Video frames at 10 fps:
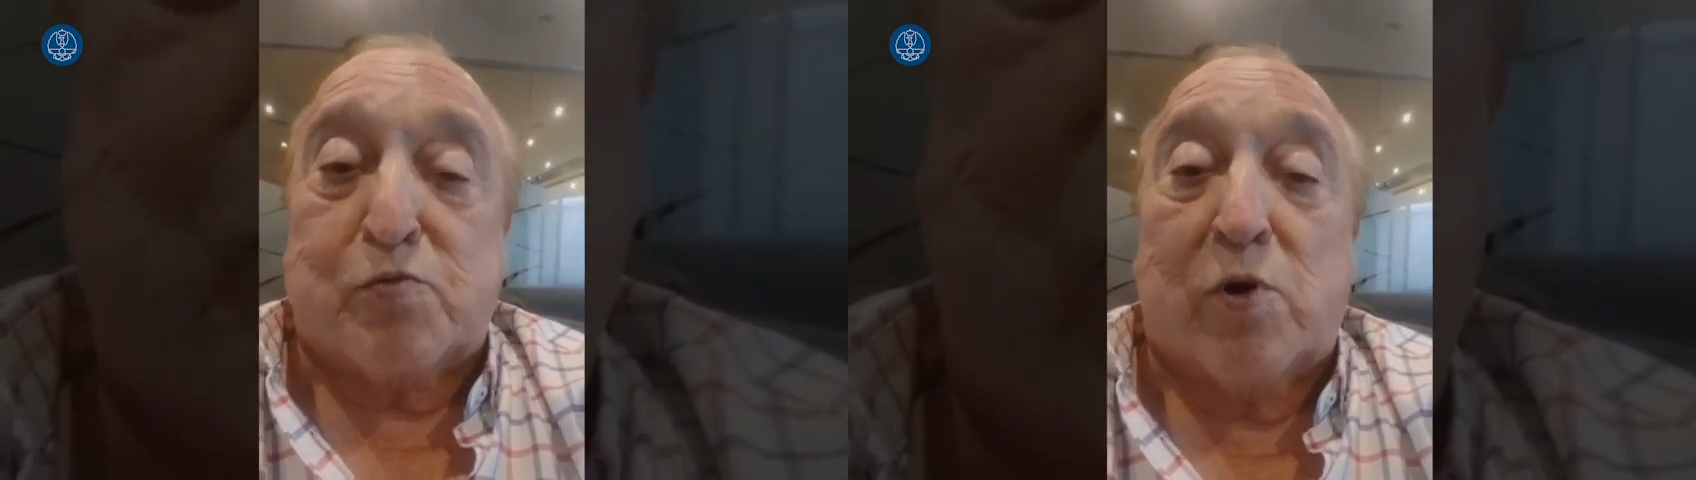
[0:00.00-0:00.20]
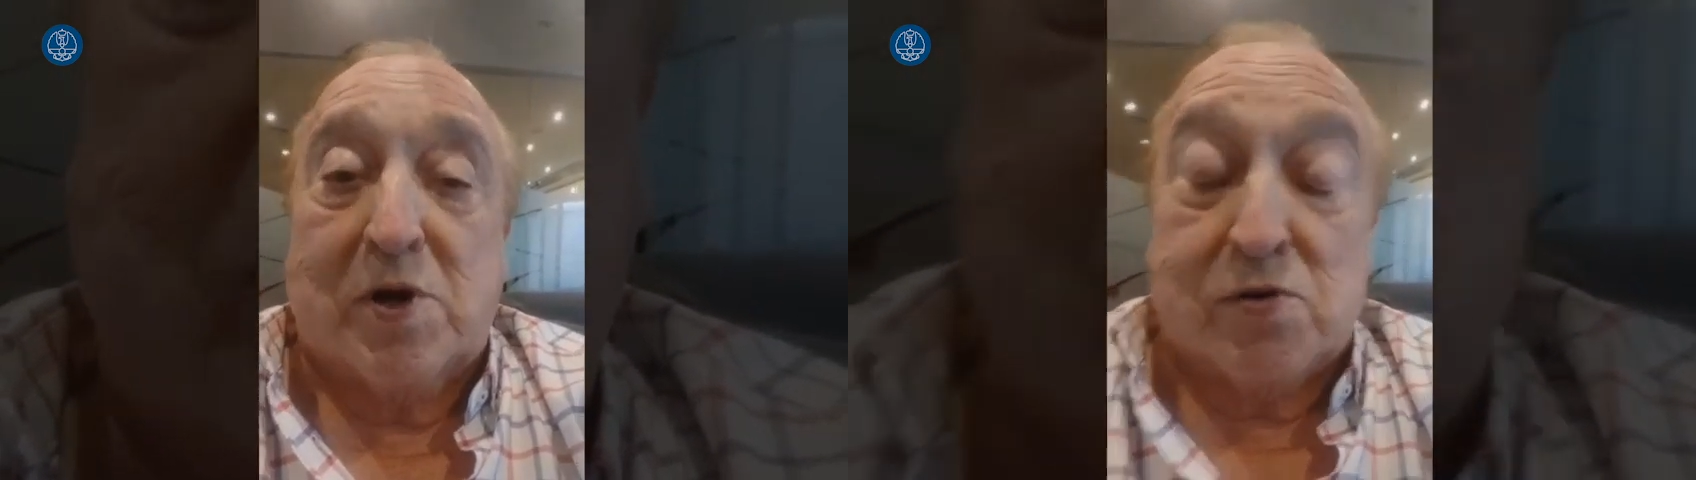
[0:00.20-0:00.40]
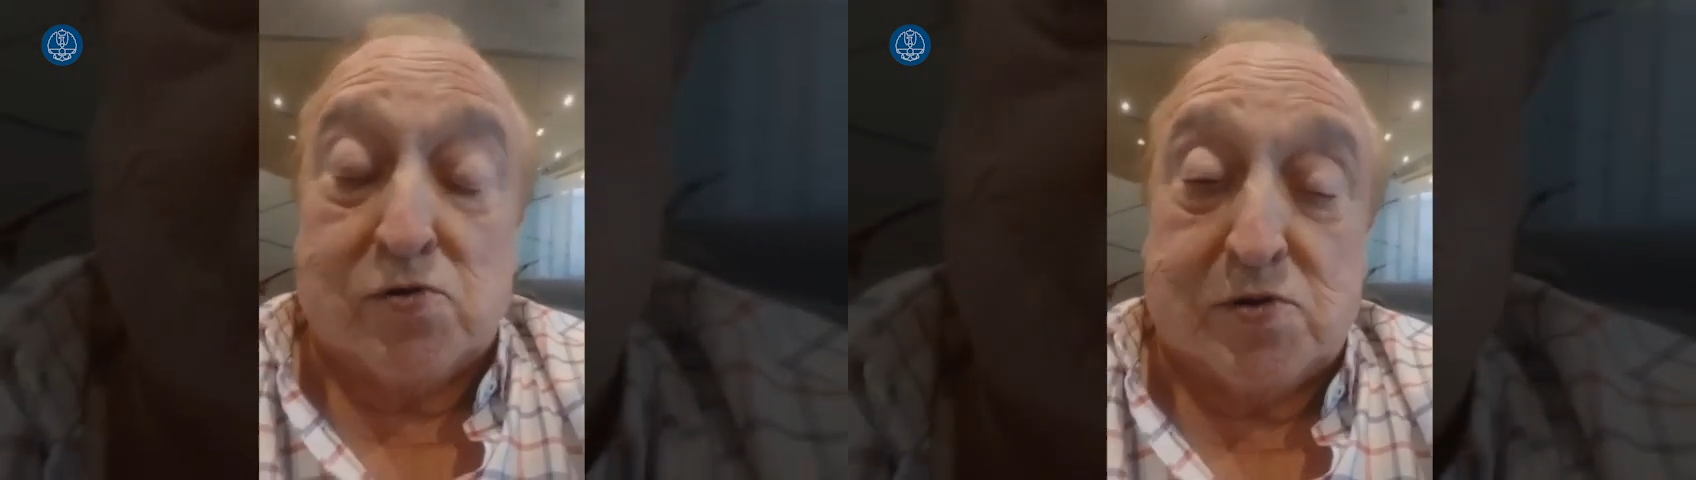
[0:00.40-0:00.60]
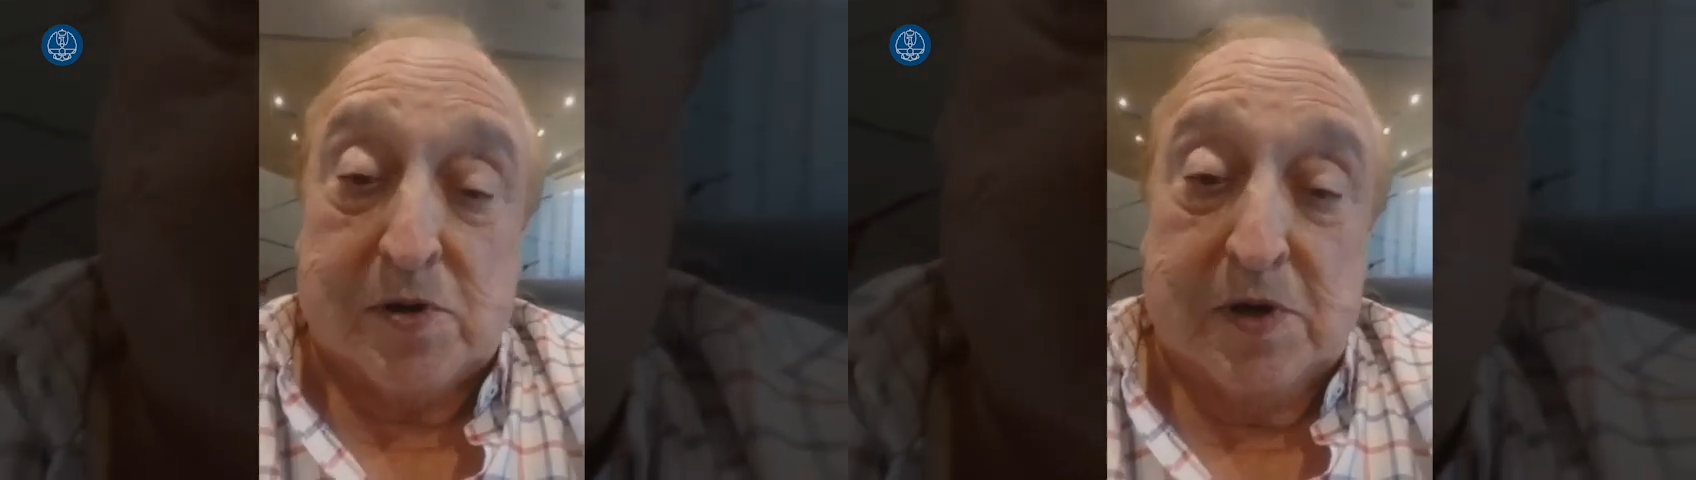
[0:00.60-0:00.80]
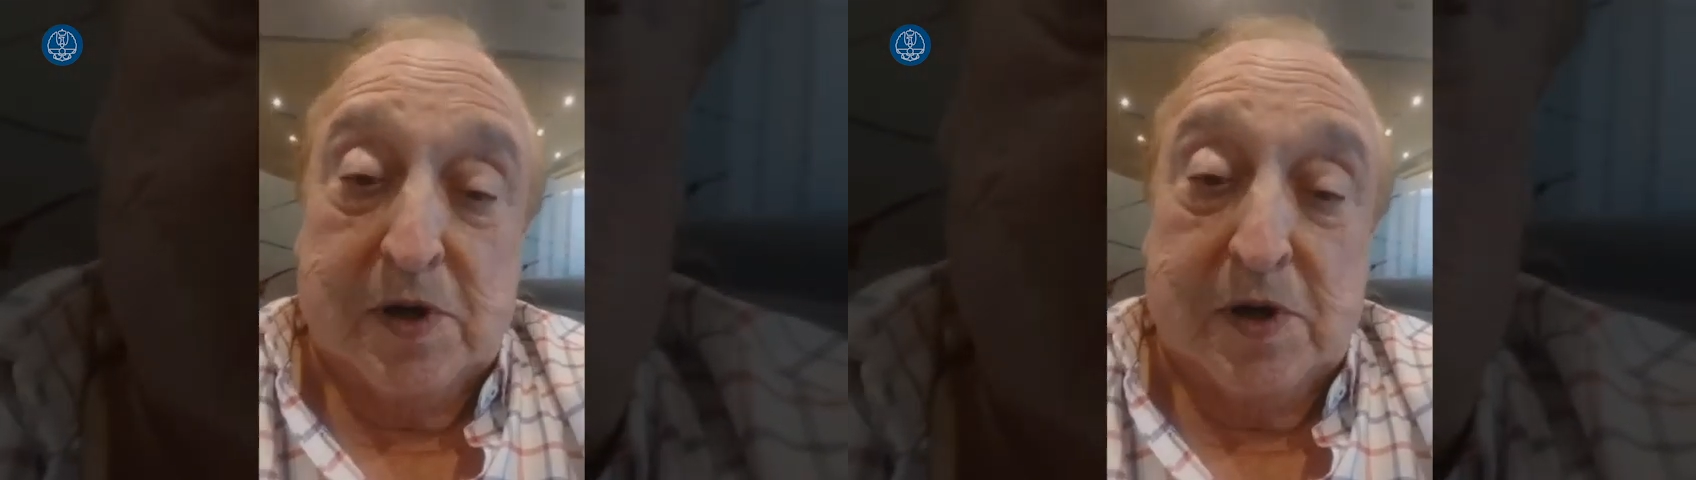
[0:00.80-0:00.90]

vuelos.